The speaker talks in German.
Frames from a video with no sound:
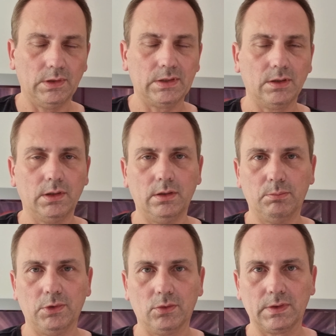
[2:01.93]
Listerine
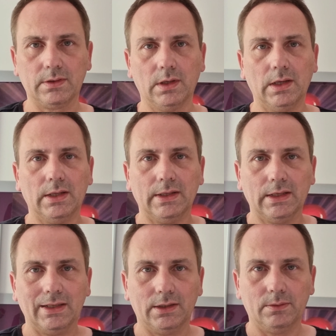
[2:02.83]
benutzt.
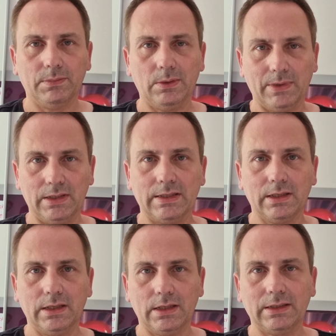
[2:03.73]
Ähm, ich meine,
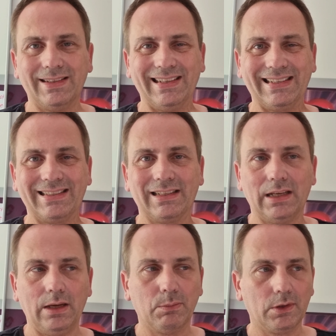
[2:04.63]
Listerine hat ja einen
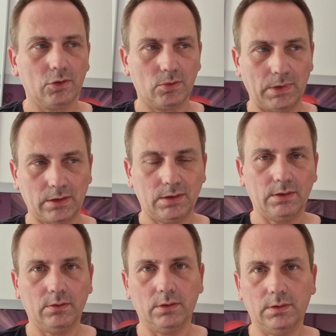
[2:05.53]
extremen Geschmack.
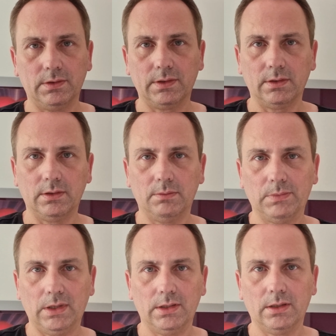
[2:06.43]
Und
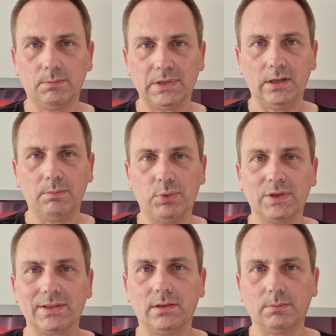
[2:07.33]
äh, ja, nach dem
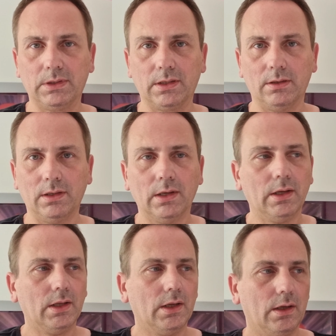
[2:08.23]
Zähneputzen habe ich dann
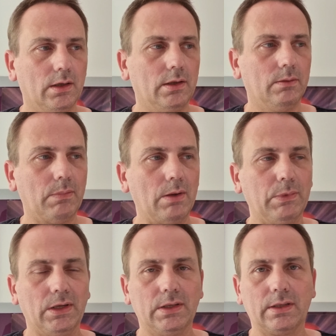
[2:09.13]
äh, mal
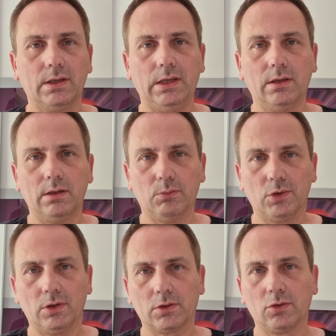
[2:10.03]
mit Listerine den
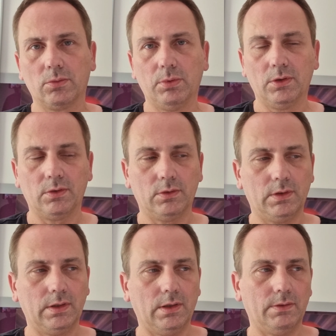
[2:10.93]
Mund ausgespült
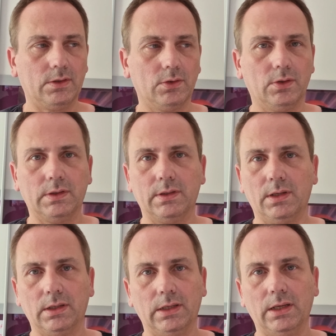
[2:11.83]
und ja, was soll ich euch
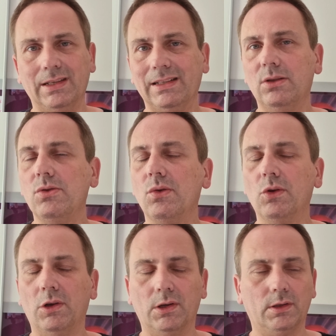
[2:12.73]
sagen? Ne?
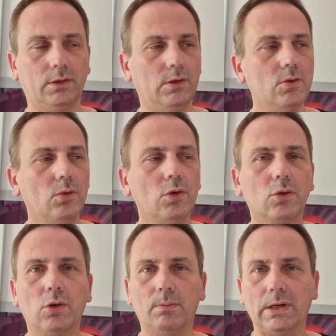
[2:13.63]
Null, null
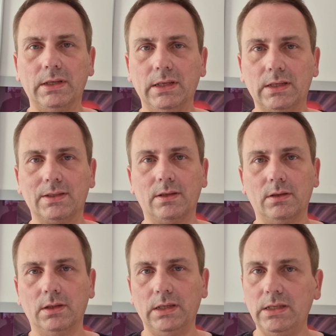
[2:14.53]
Komma nix
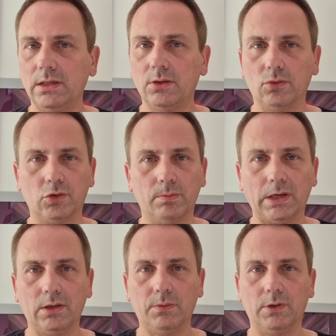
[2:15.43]
rieche ich und
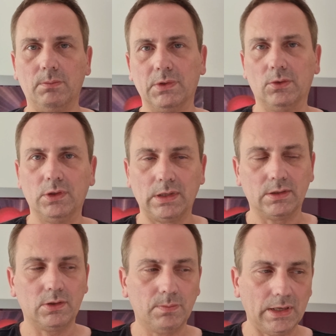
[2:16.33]
schmecke ich von dem Zeug.
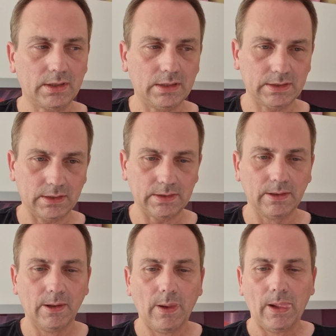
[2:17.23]
Also ich merke, dass das
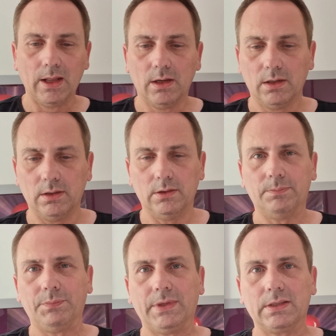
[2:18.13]

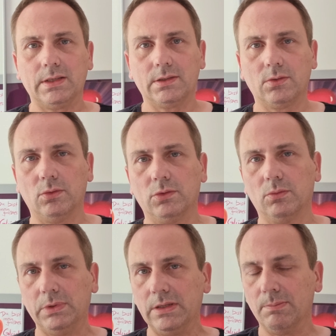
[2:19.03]
ähm, dass das so, so
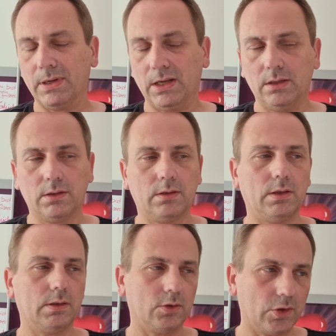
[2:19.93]
ein bisschen brennt,
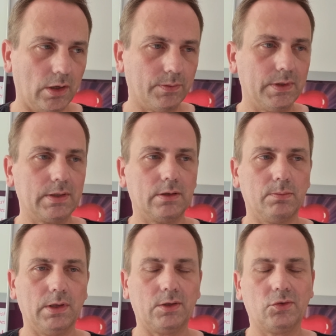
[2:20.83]
dass das scharf ist, das
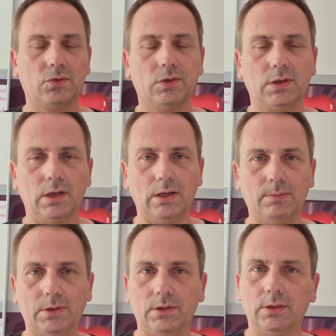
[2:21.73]
merke ich schon,
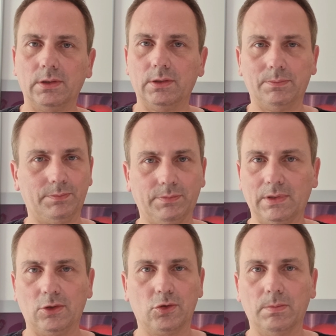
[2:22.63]
aber ähm,
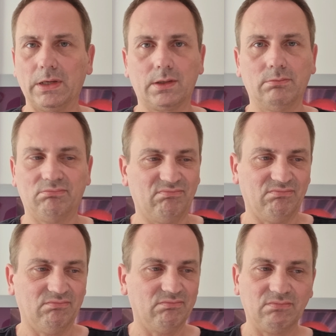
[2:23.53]
Geschmack, m mm,
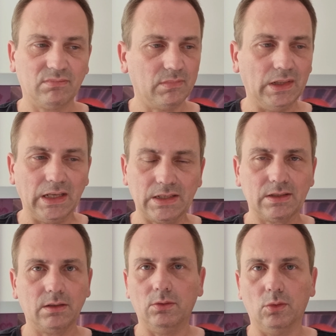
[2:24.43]
-m, mm,
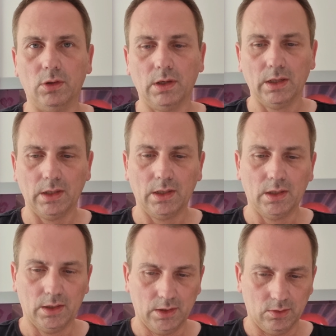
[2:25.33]
nix, null.
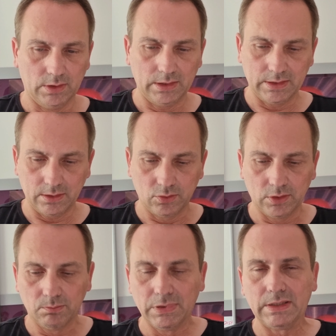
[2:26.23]
Und das ist
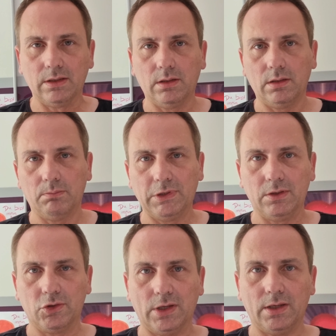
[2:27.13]
natürlich ein bisschen, ein
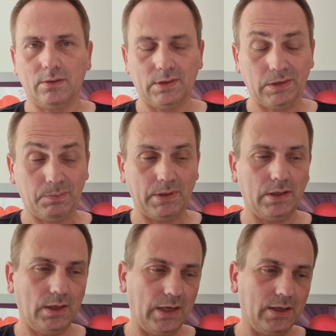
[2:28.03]
bisschen schade, weil ich bin
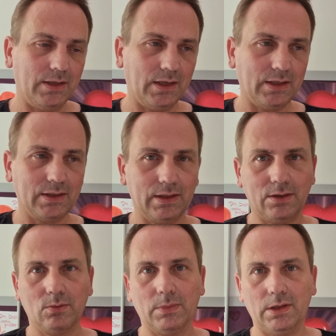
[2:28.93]
da in der
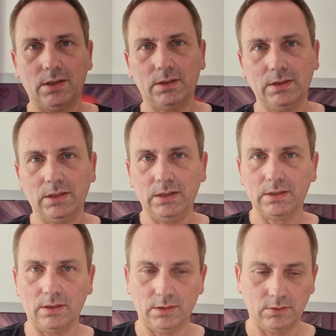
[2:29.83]
Hinsicht nun mal halt ein
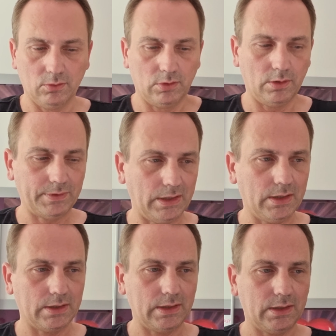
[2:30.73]
Genießer. Gut, auf der
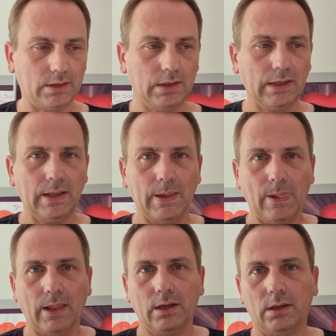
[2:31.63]
anderen Seite,
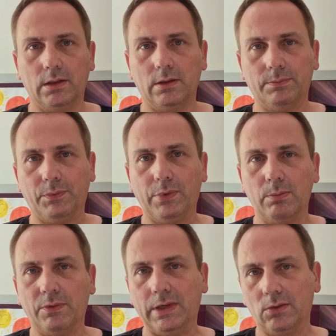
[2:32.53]
ähm,
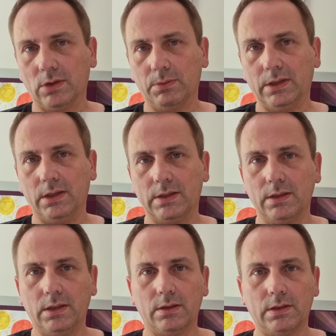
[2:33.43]
viel Bewegung habe ich ja jetzt
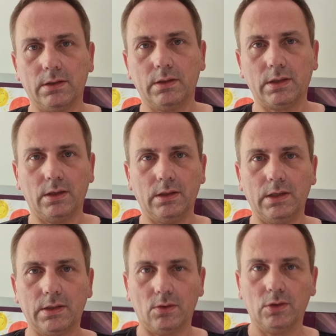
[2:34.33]
nicht. Das heißt, ich kann ja
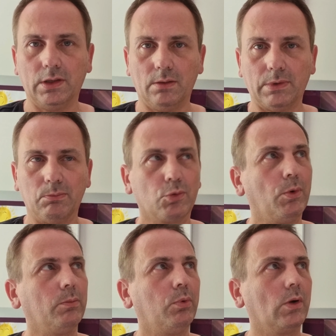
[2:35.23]
jetzt auch nicht an meinem
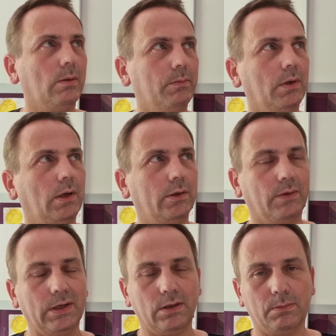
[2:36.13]
Sportprogramm halt
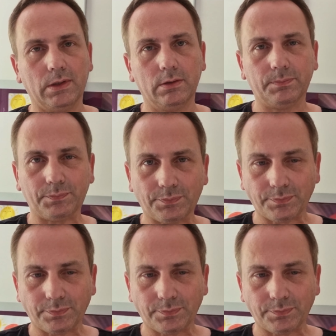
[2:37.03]
weitermachen.